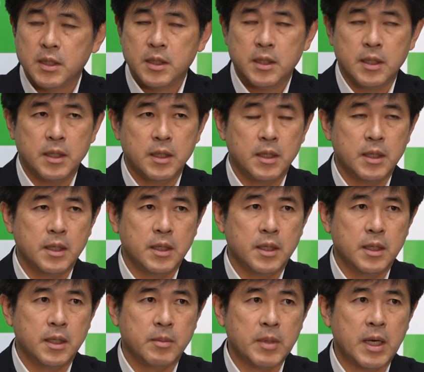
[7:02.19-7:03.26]

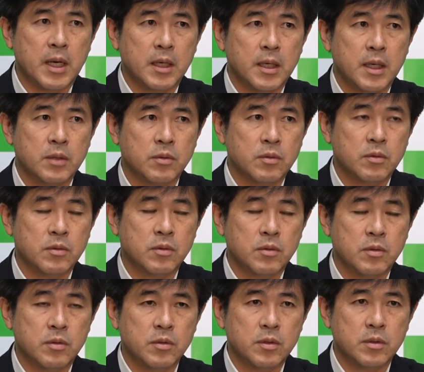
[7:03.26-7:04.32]
えーまああの
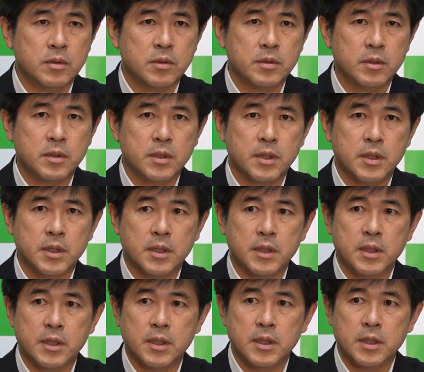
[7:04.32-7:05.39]

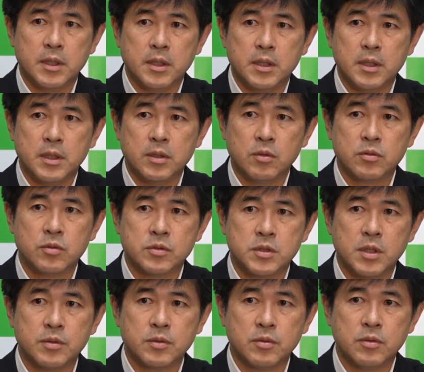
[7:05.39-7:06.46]
えー、与党
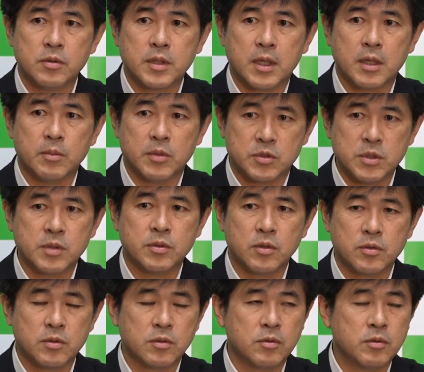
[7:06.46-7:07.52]
政府の方から政府・
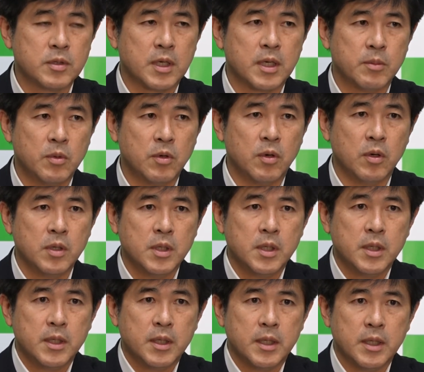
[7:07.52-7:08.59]
与党の方からも、
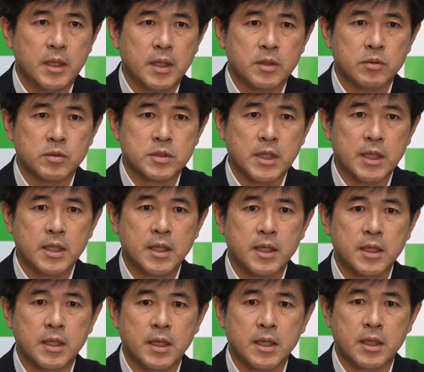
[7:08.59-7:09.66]
あの最
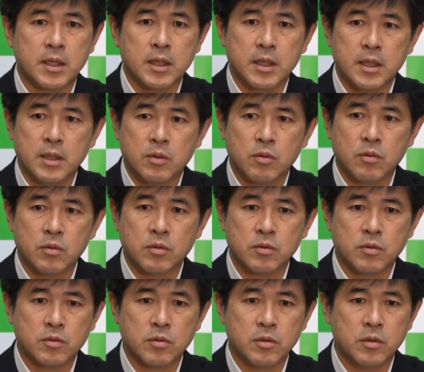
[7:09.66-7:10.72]
大限、えー、ここの
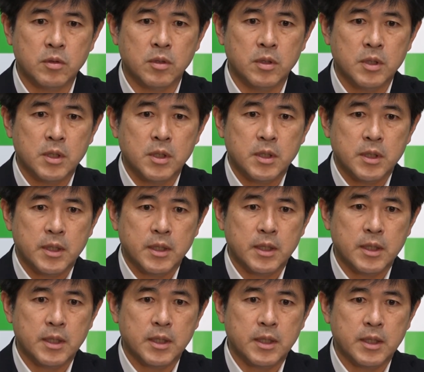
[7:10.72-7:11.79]
ところを、
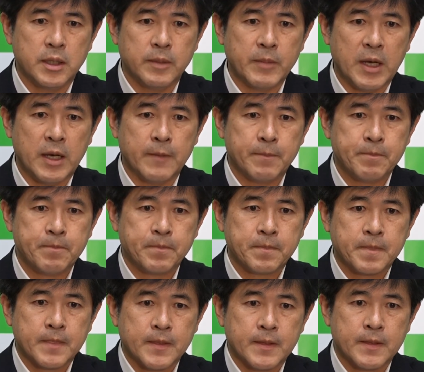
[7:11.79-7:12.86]
えーまあ
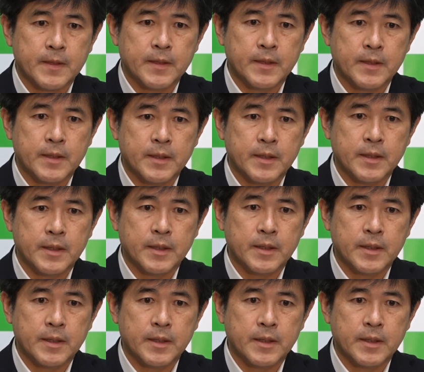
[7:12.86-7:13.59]
えー